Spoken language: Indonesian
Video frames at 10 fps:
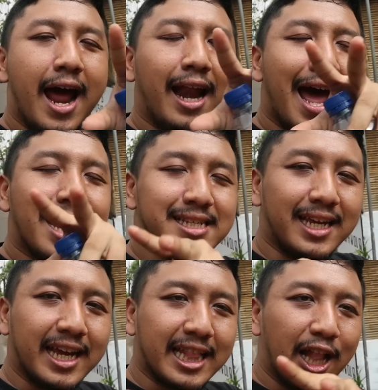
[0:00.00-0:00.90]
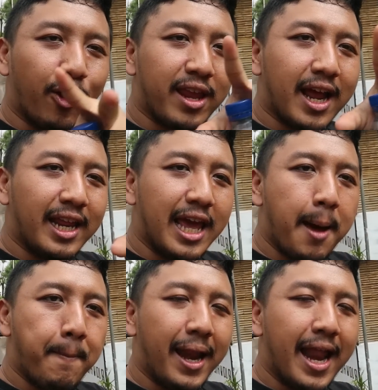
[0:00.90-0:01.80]
dan nasi. Telurnya
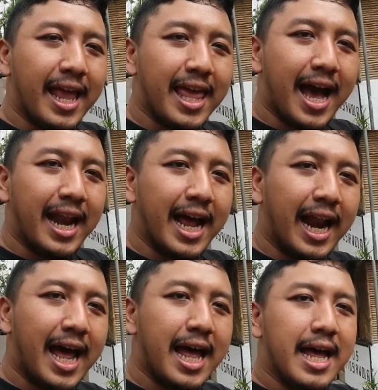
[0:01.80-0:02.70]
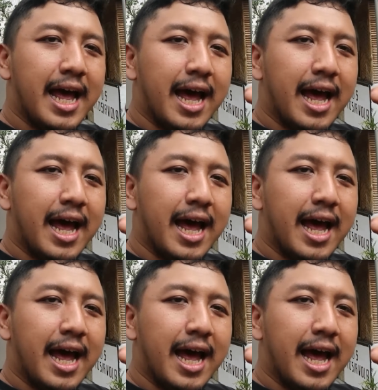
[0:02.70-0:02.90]
dia bedanya adalah